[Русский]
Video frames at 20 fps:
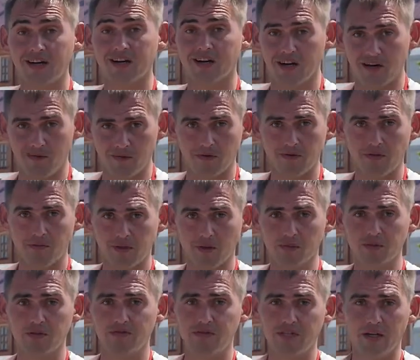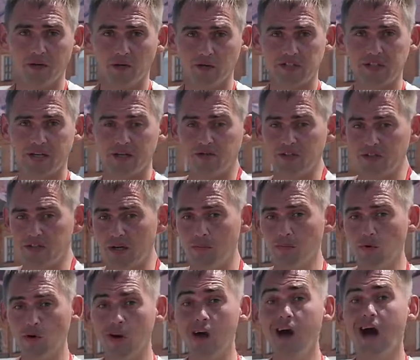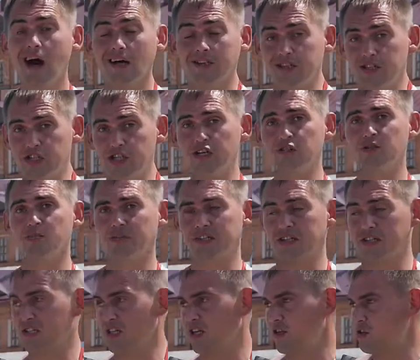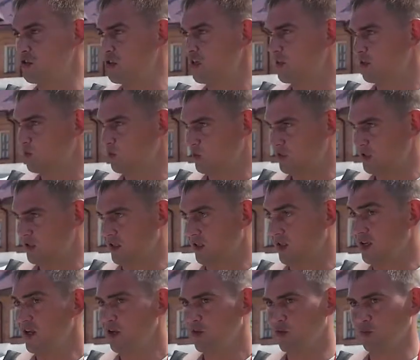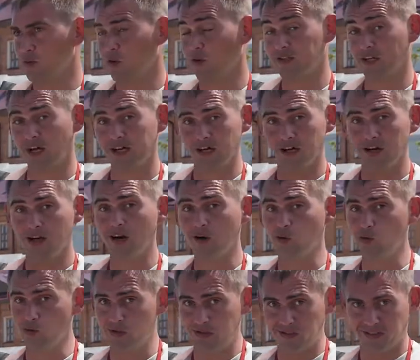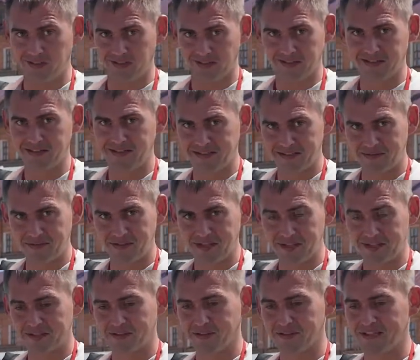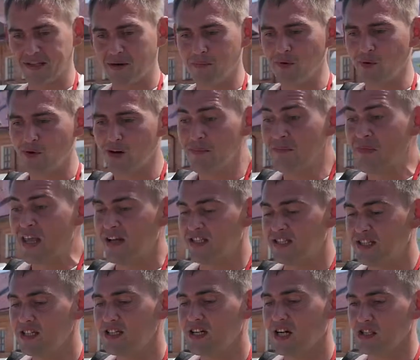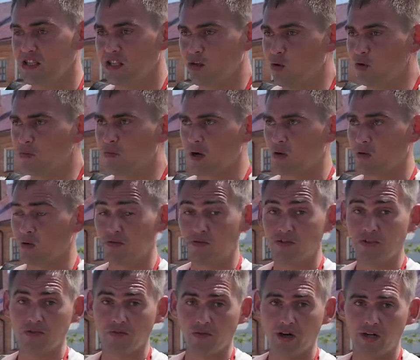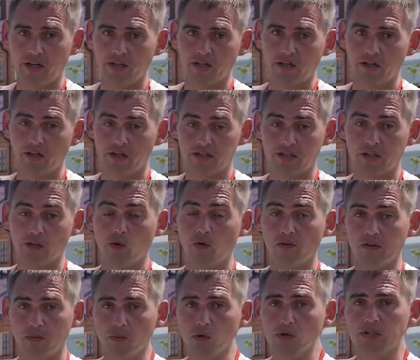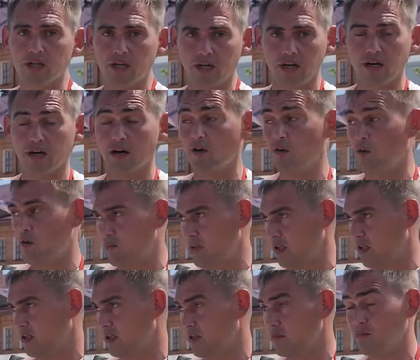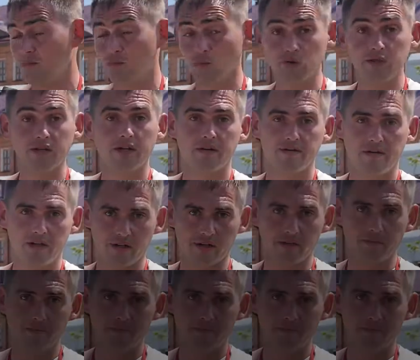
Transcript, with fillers: храмов, потому что все его церкви и соборы отличаются потрясающей акустикой. И вот благодаря акустике э, Свияжского собора здесь каждый год проводят фестивали э, церковной музыки и хорового пения «Музыка веры».